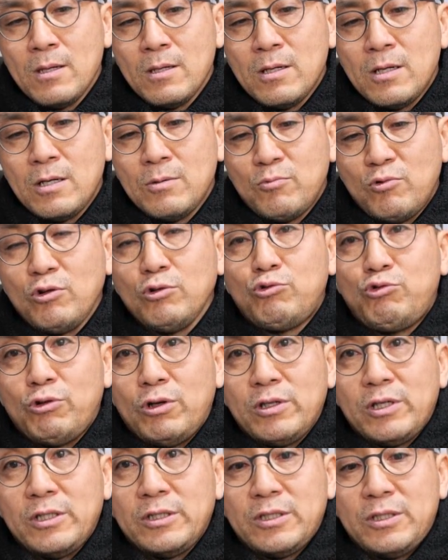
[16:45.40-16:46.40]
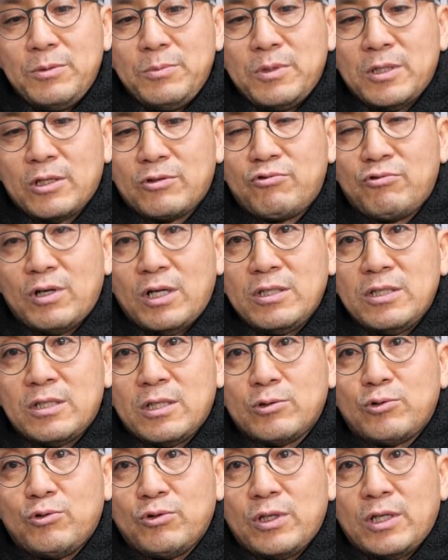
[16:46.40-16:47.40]
물론 듀얼 덴스티입니다. 두 가지
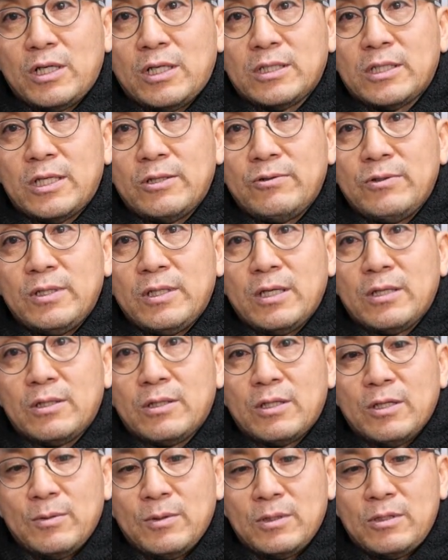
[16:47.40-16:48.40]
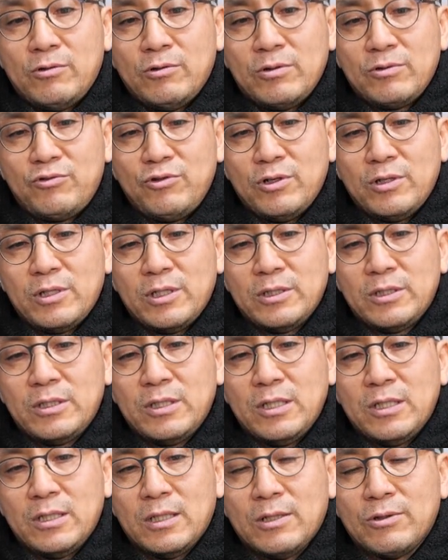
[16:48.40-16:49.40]
이상 소재가 사용이 됐기 때문에 듀얼, 듀얼
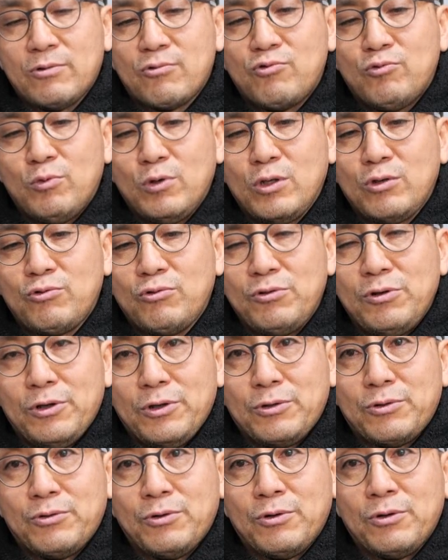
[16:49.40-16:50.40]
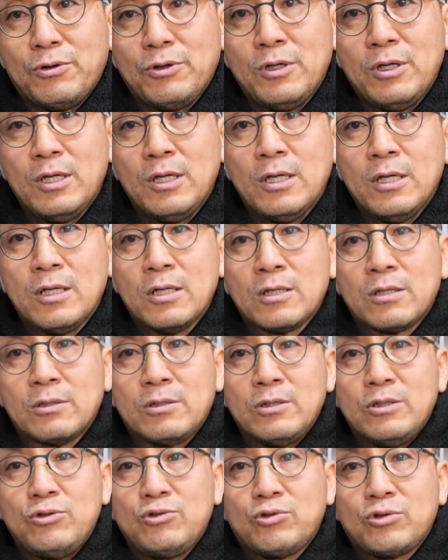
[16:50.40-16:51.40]
덴스티 이 나오고 구멍이 뚫려 있고
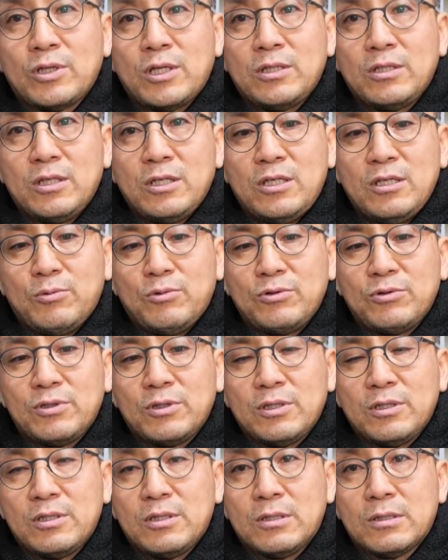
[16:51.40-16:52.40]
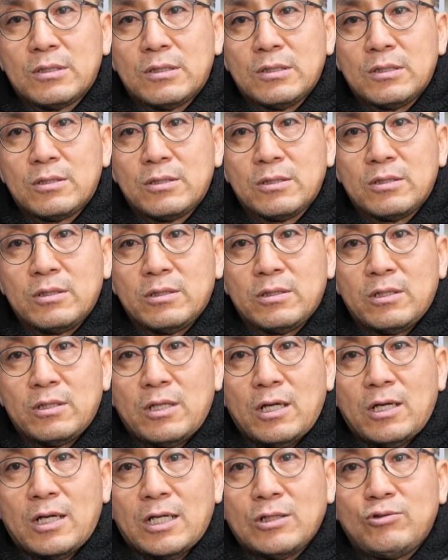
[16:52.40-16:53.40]
그런 인조잔디의 기본적인 그 특징들을
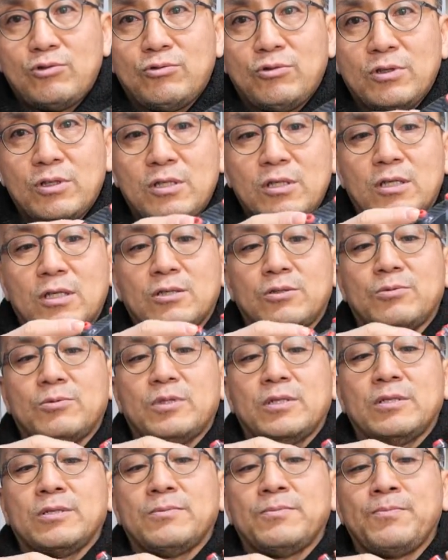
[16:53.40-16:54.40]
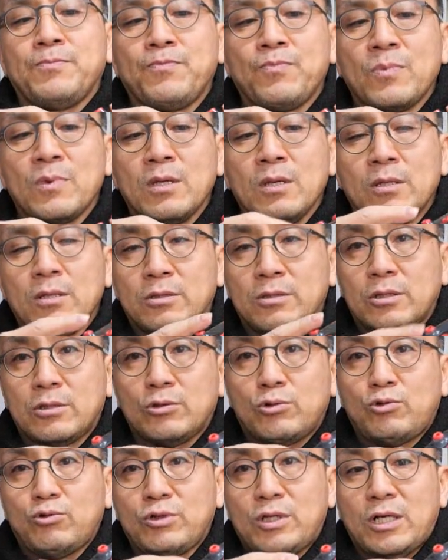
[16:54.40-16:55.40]
다 갖추고 있긴 하지만
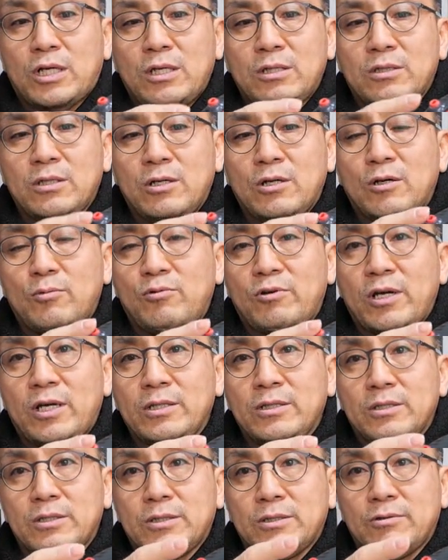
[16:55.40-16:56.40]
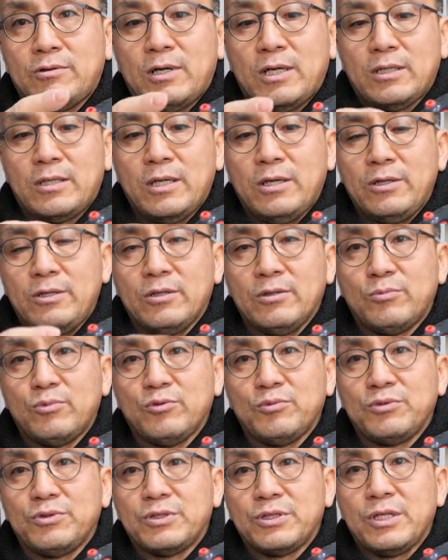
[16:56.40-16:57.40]
어쨌든 소재가 이제 러브라이즈화 되어 있는
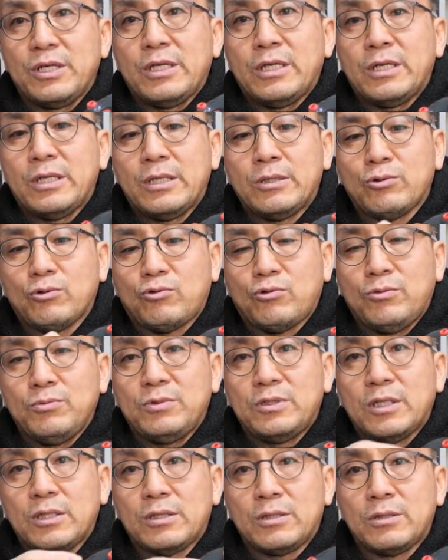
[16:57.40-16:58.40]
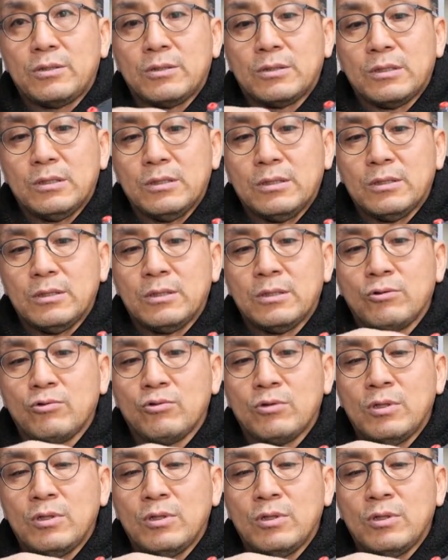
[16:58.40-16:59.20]
부분들이 조금 이제 그